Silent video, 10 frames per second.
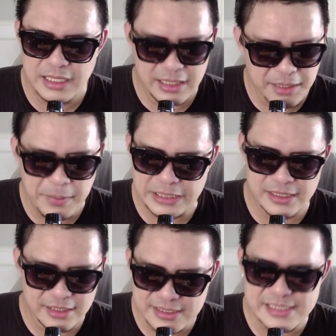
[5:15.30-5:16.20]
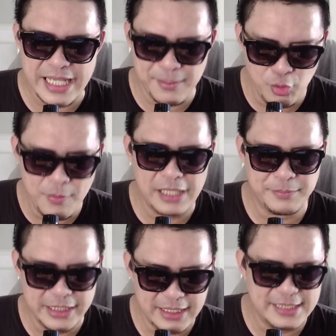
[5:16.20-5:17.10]
Ini beat sian blue banget
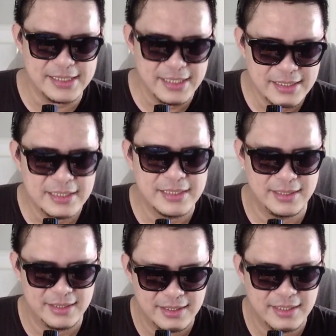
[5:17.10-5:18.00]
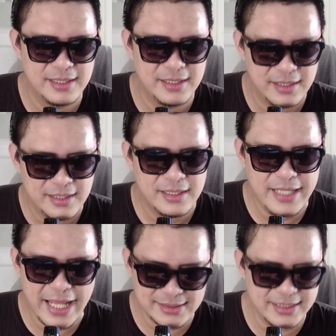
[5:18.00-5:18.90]
begini guys ya.
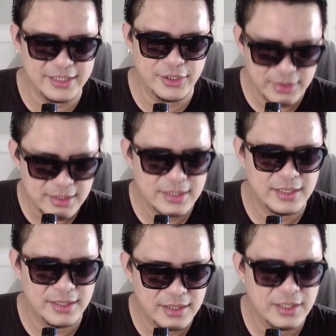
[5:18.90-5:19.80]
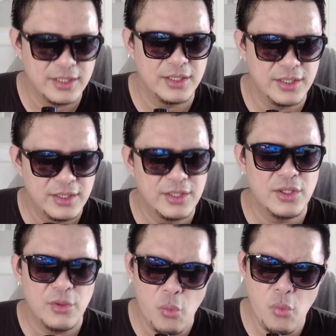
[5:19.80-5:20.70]
Dance gitu.
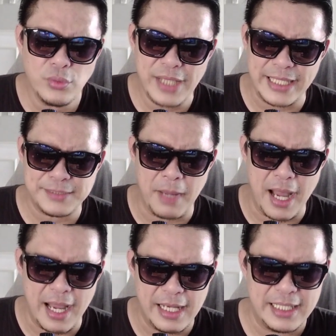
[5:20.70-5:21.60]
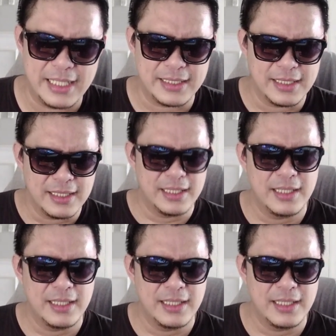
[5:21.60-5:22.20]
Uh, tight banget